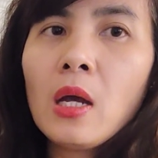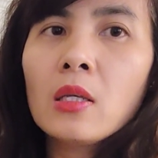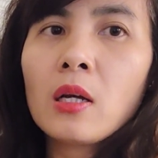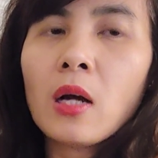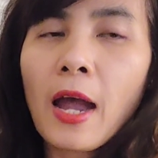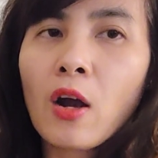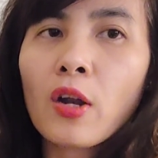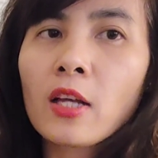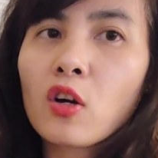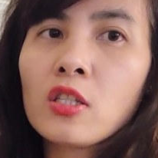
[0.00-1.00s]
những cửa hàng
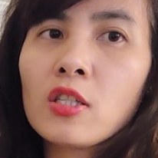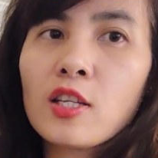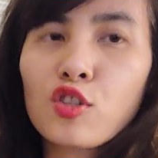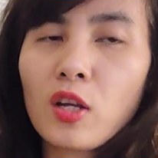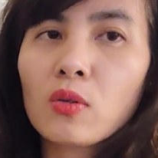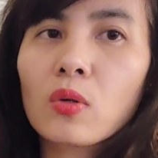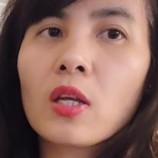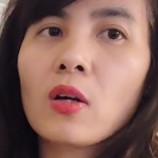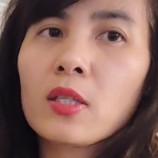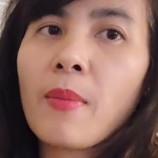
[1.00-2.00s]
họ đã có chương trình sale rồi
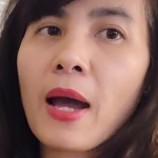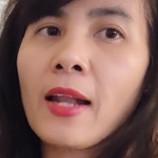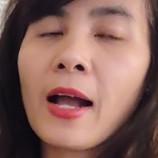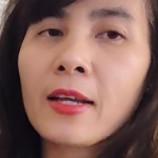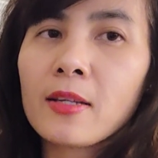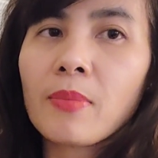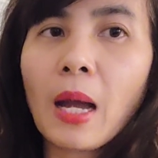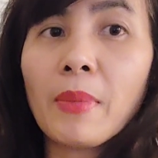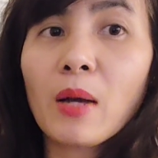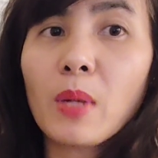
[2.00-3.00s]
thì họ sẽ bán là
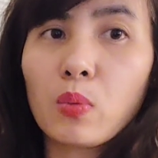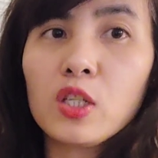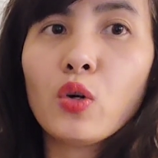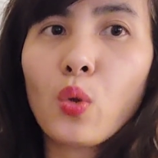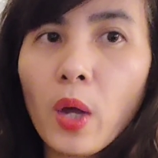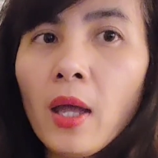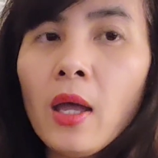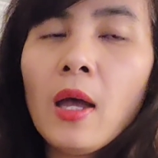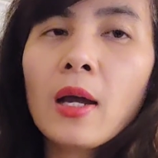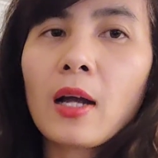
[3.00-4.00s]
285 đồng chưa có thuế
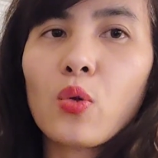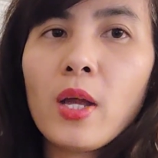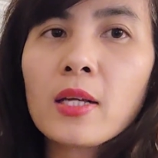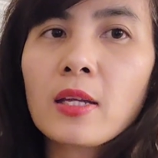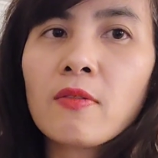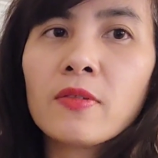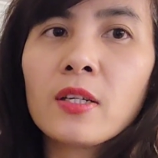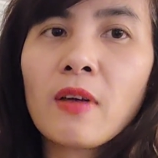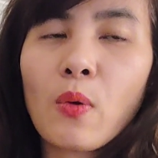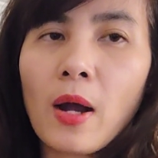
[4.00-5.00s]
cả thuế là sẽ
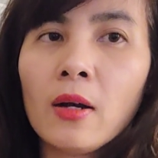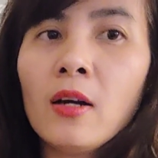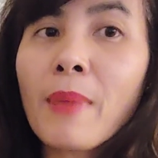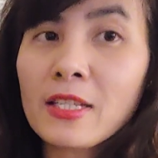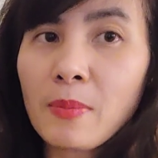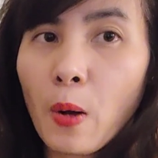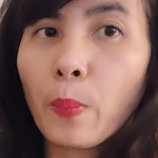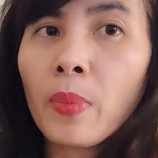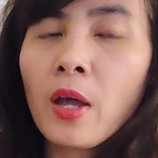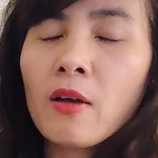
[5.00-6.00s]
rơi vào khoảng hơn 300 đồng
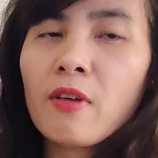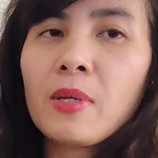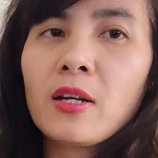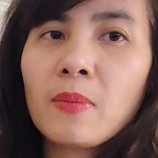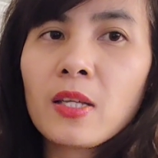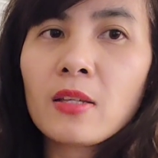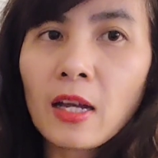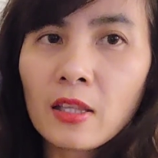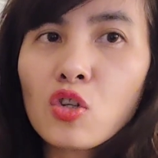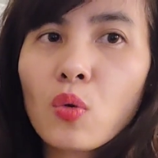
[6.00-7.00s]
và bây giờ em sẽ
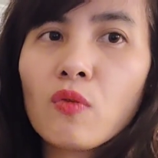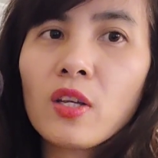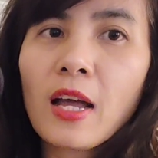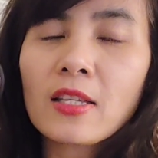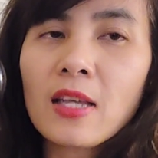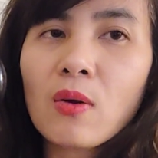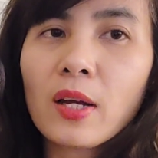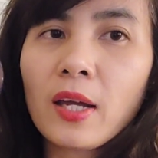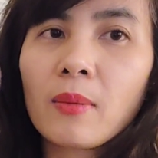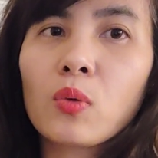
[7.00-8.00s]
giải thích cho quý vị tại sao
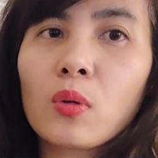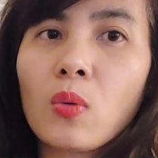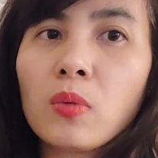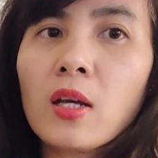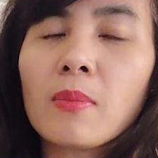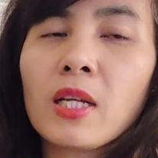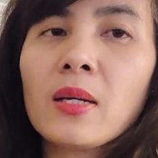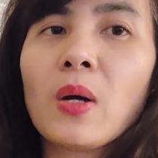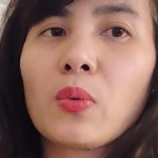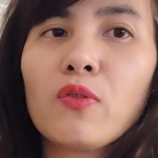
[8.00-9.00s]
nghe một đống tiền mấy
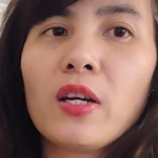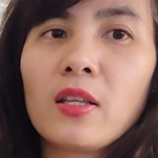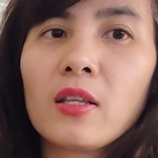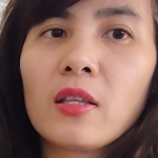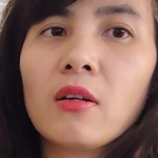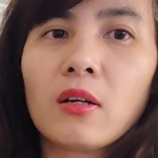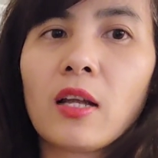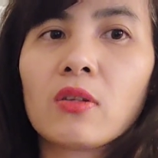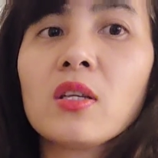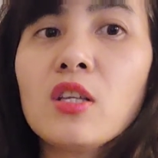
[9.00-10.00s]
trăm đồng như vậy thì tưởng
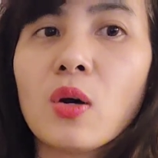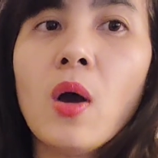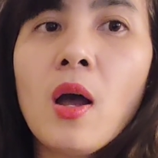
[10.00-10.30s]
là nó rất nhiều